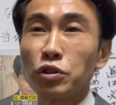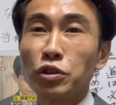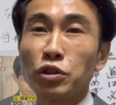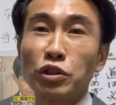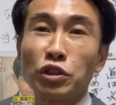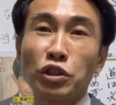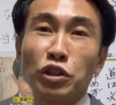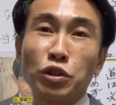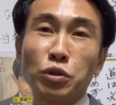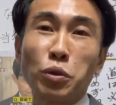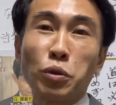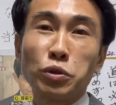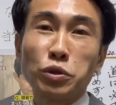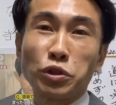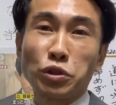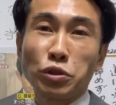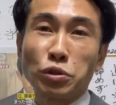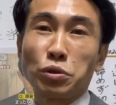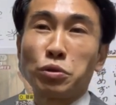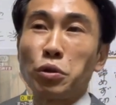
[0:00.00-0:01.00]
児童
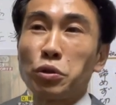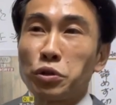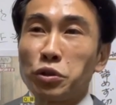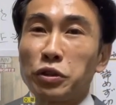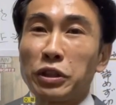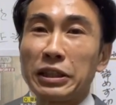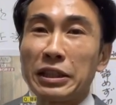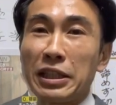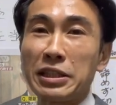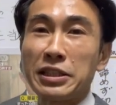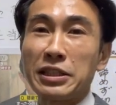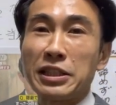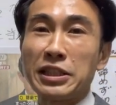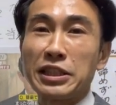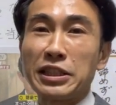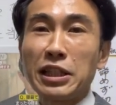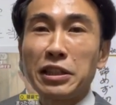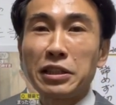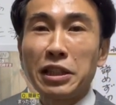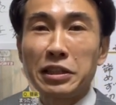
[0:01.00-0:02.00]
通告という形でし
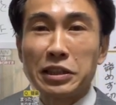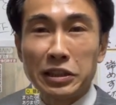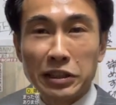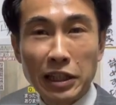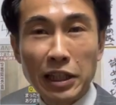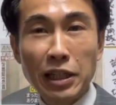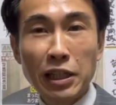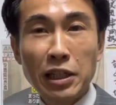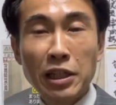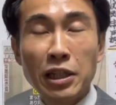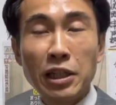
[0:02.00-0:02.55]
ちゃったんですね。